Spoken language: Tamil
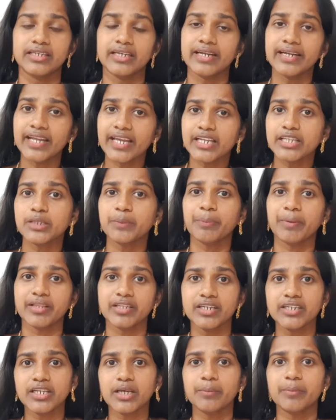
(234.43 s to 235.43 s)
ரெண்டாயிரத்தி
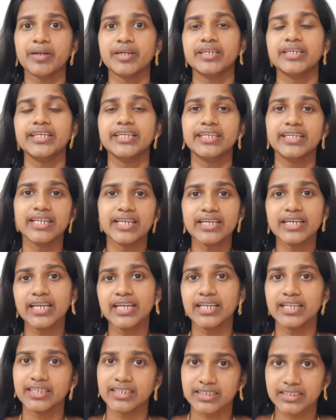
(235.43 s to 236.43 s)
பதினெட்டாம் ஆண்டு
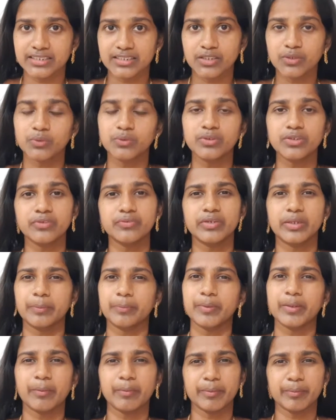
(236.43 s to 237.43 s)
இலங்கையில் நடந்த
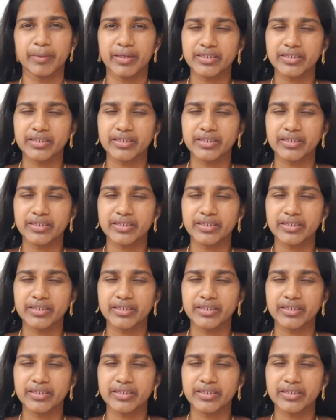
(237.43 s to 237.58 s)
குண்டுவெடிப்பு நம்ம